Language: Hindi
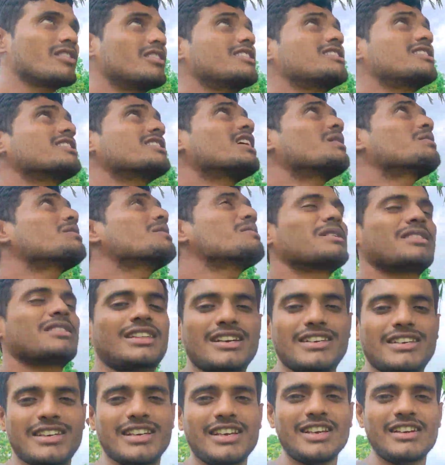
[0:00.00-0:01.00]
इसका भी
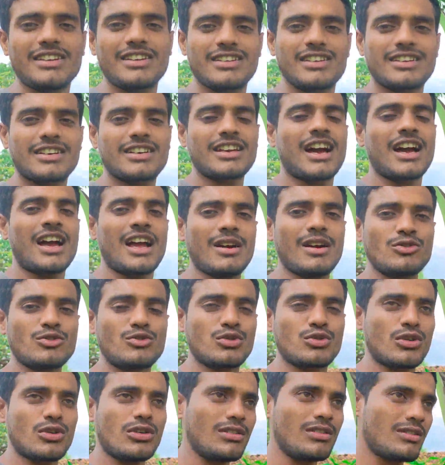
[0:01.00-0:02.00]
बताइए क्या है
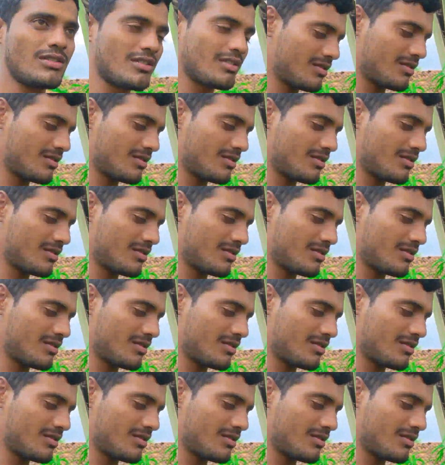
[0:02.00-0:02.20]
उसको